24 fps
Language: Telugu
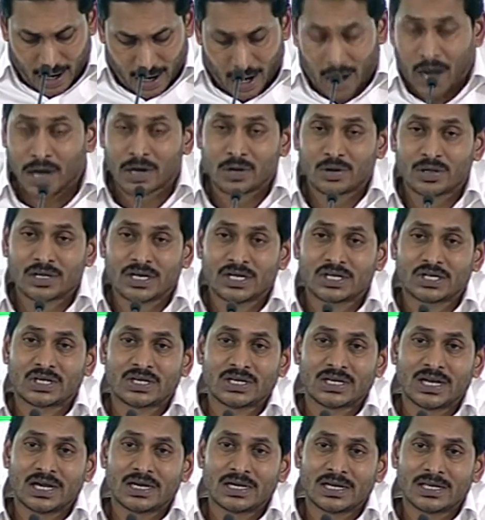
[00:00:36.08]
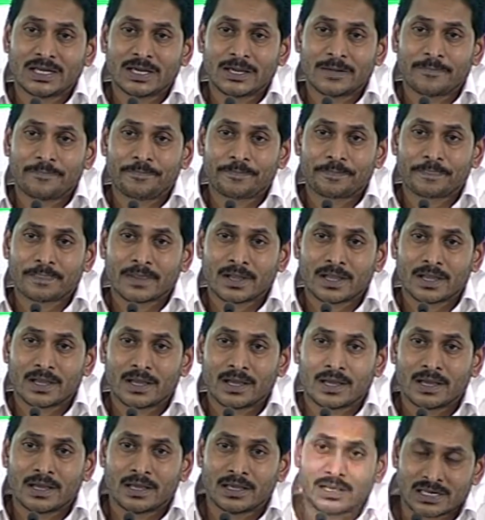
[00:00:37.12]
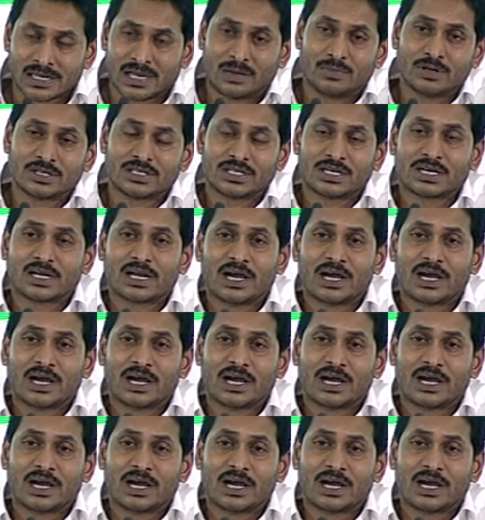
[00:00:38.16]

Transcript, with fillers: ఆరోగ్యశ్రీ అన్నది ఈ సంవత్సర